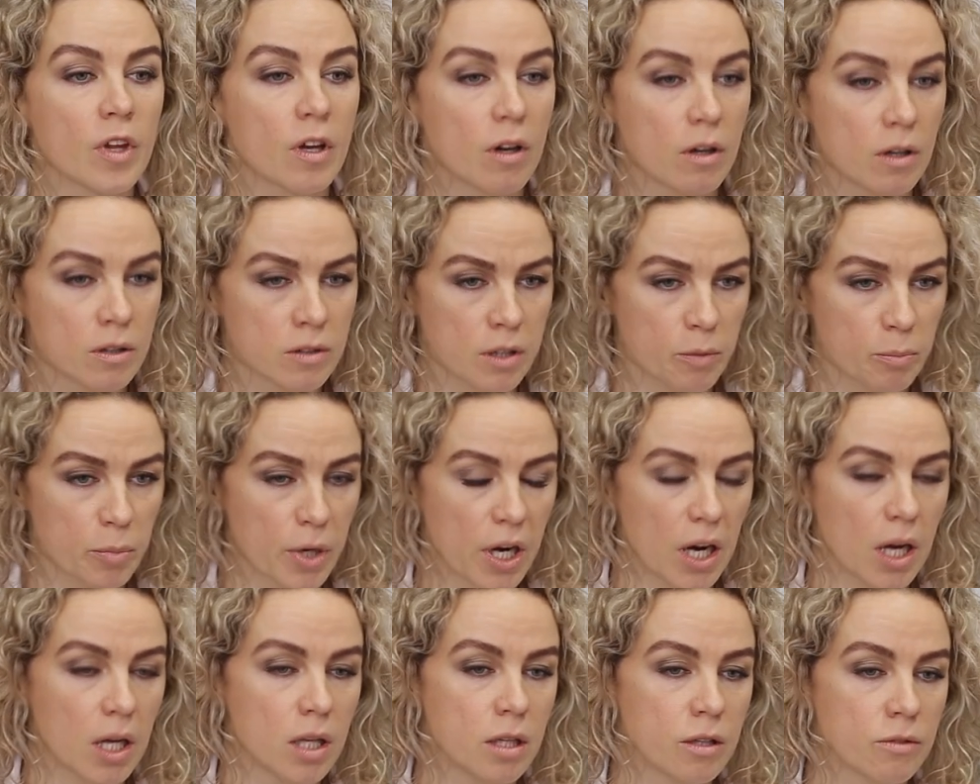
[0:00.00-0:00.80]
как ты
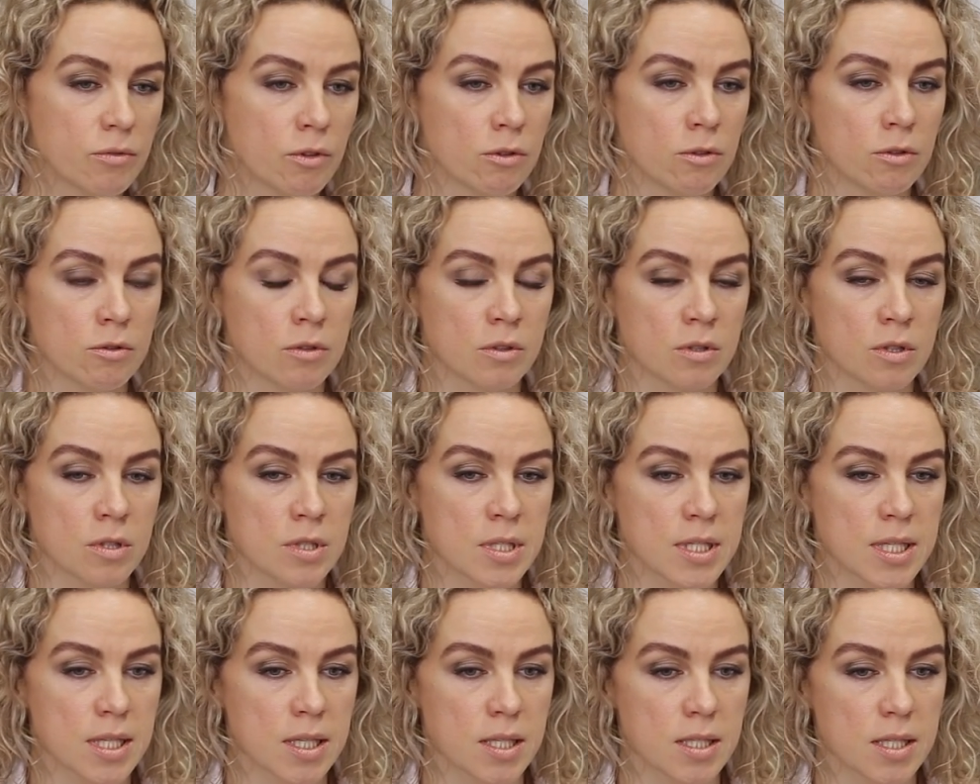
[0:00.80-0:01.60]
правильно
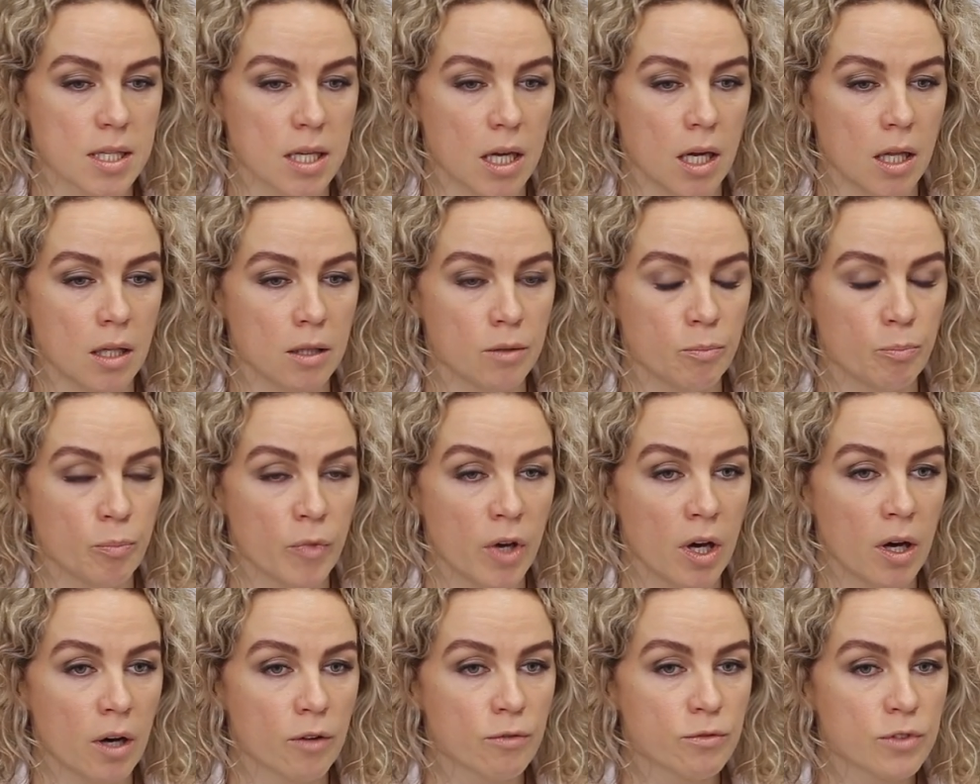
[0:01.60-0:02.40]
э, сказал,
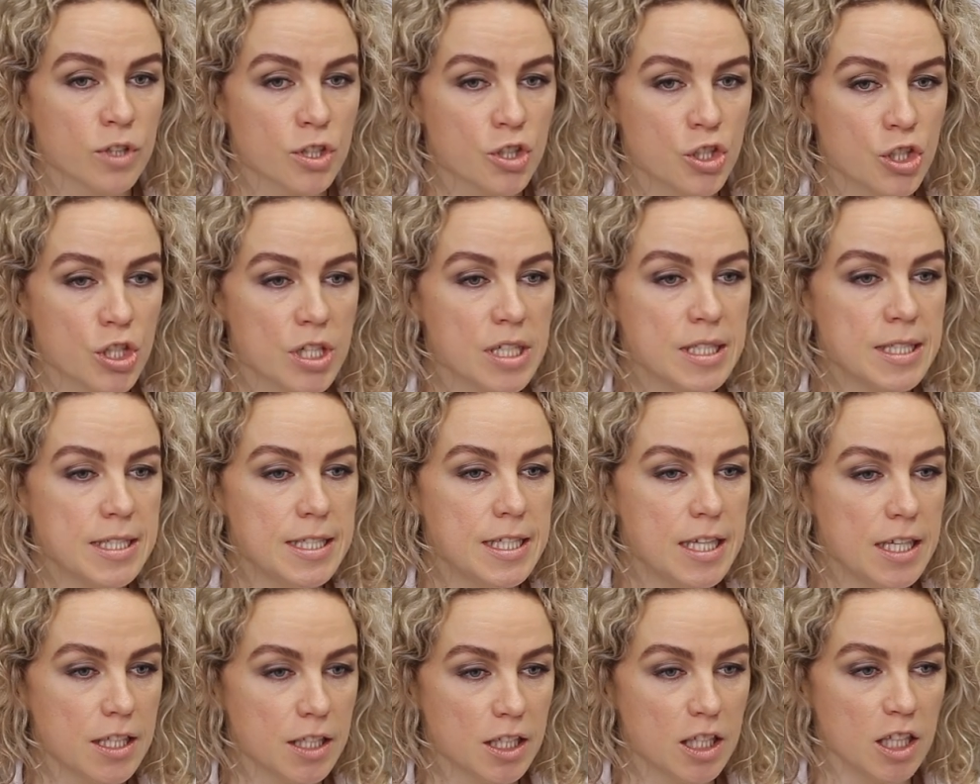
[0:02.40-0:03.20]
вложить
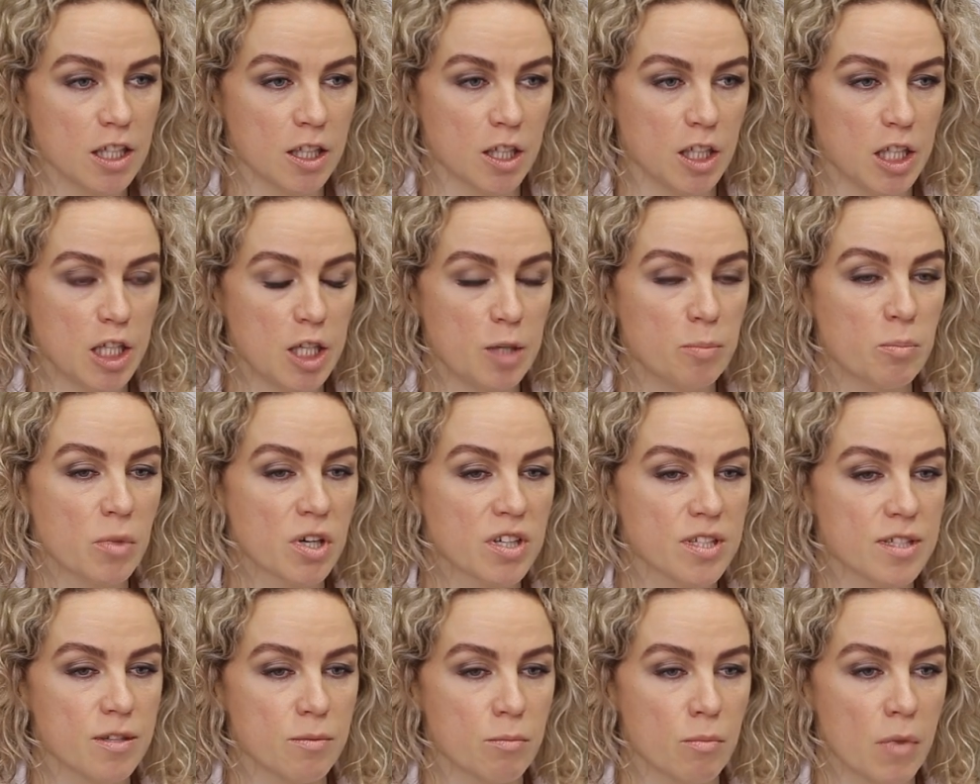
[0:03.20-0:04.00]
деньги и
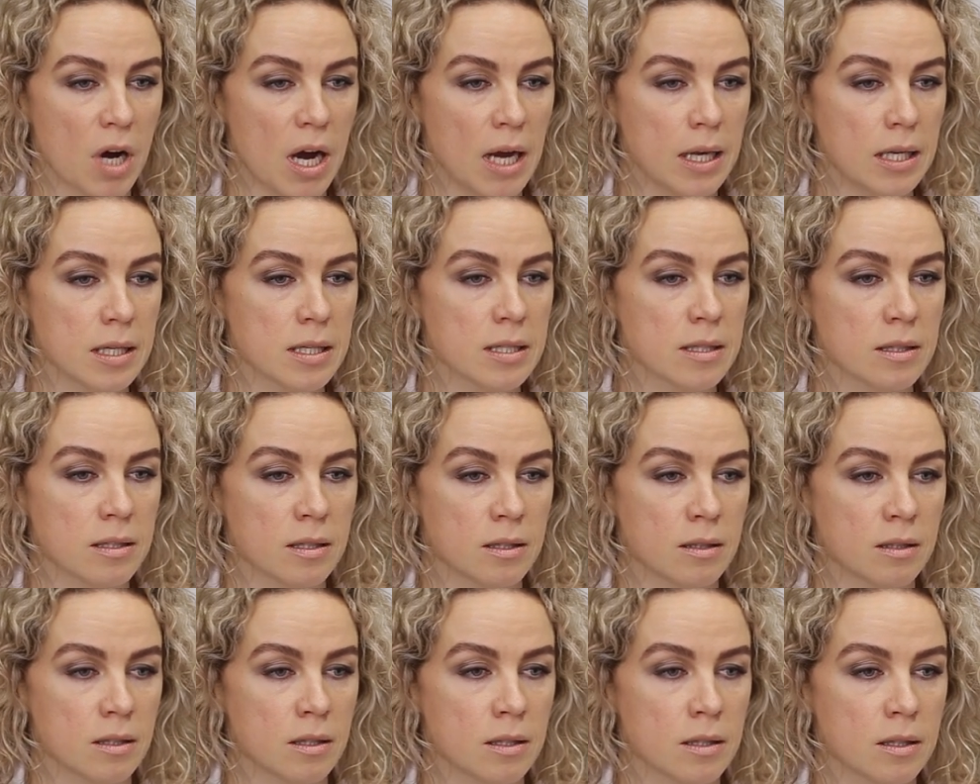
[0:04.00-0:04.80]
максимально
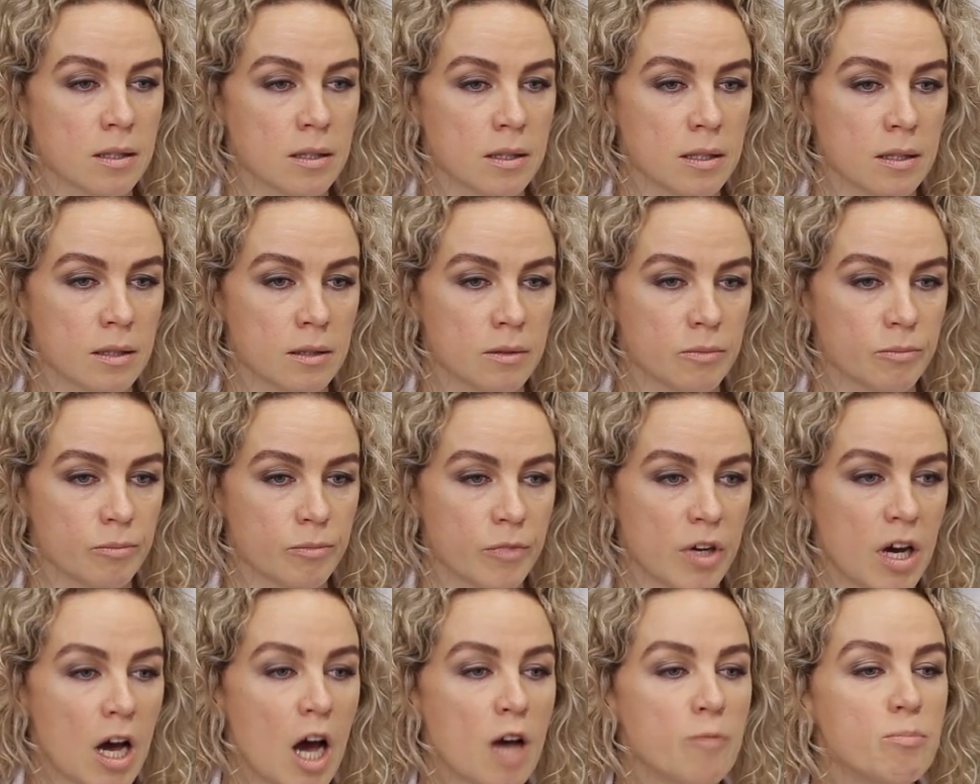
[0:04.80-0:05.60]

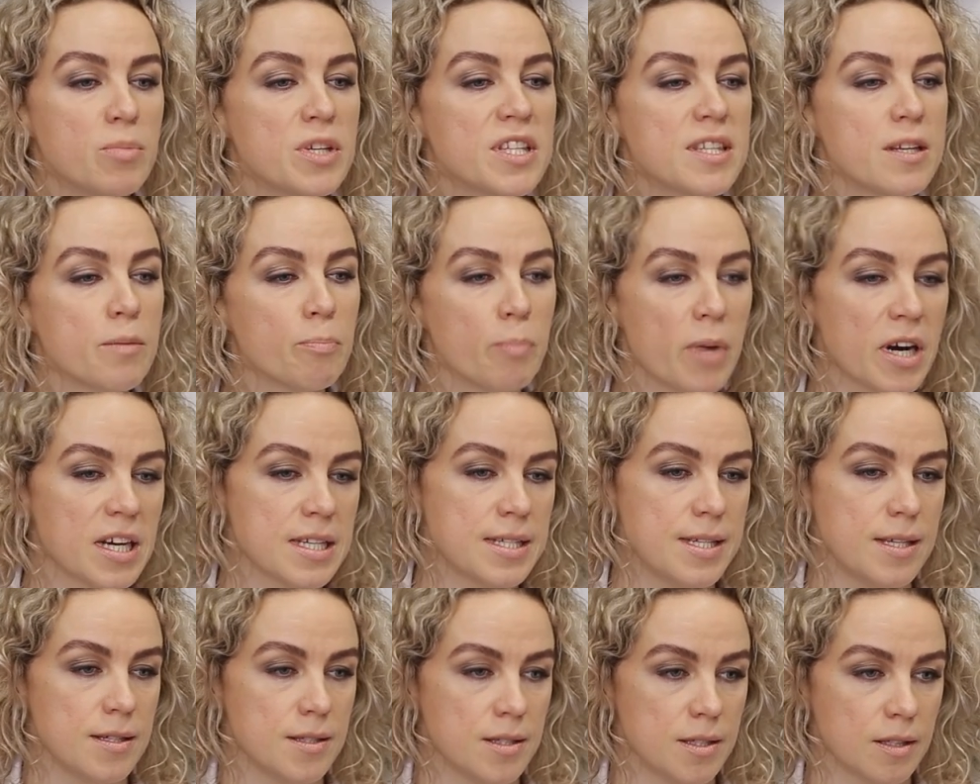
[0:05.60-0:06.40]
э,
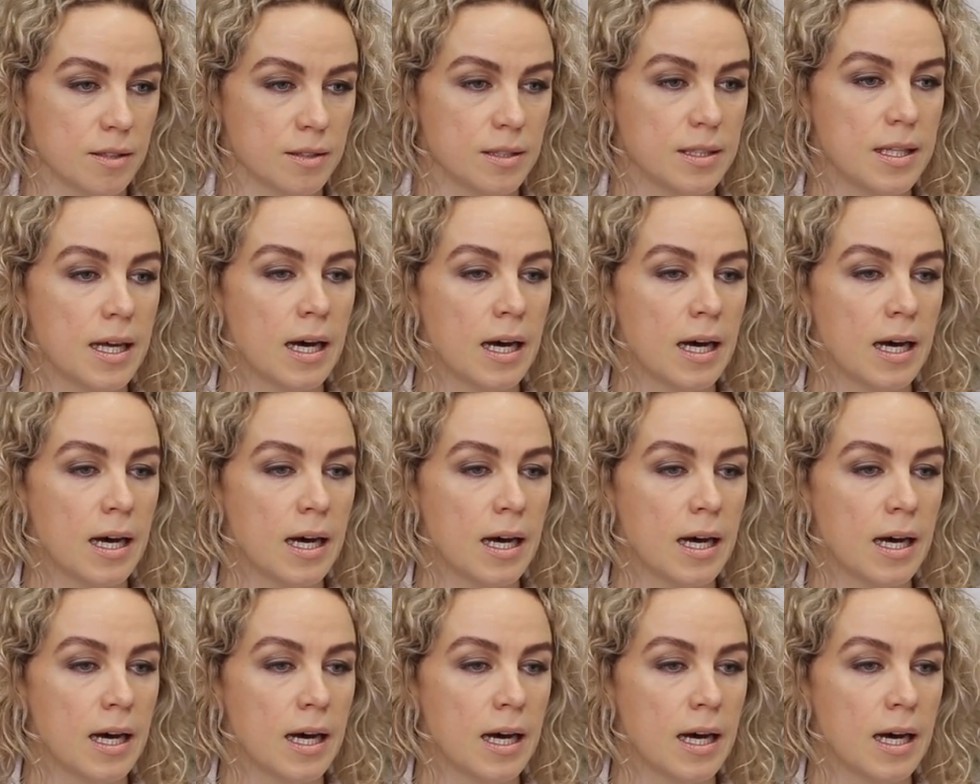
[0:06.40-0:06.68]
обезопасить их,